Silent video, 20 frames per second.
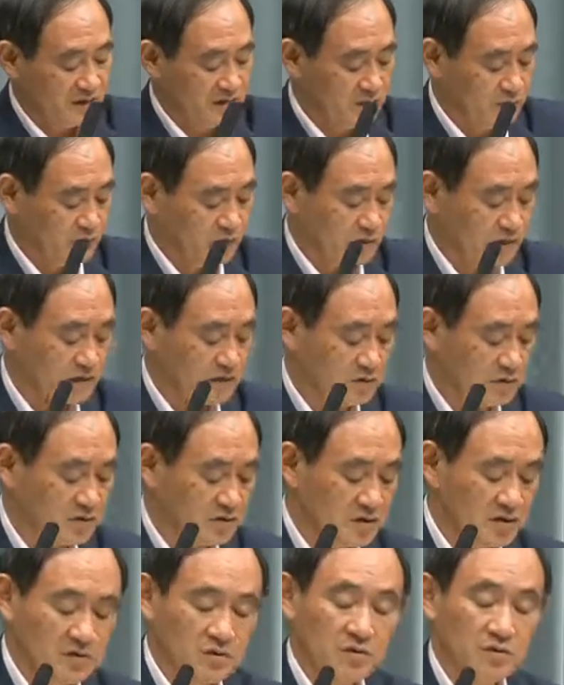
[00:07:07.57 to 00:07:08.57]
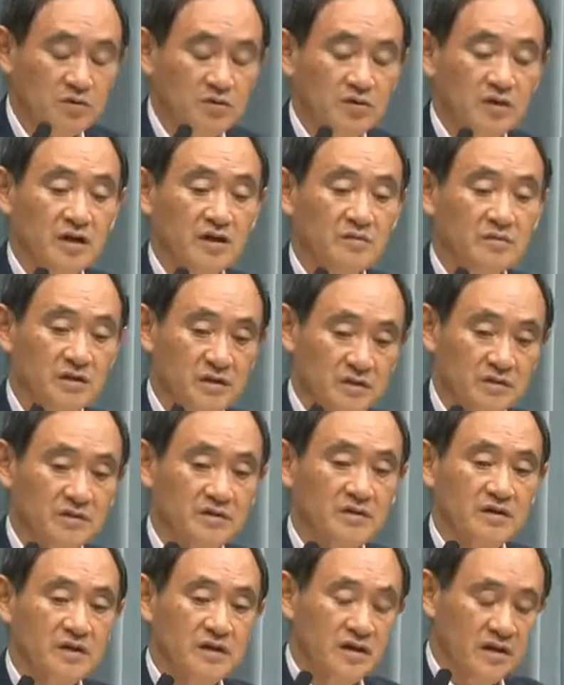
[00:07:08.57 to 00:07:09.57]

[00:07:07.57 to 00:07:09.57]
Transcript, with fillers: あの、検討しているところであります。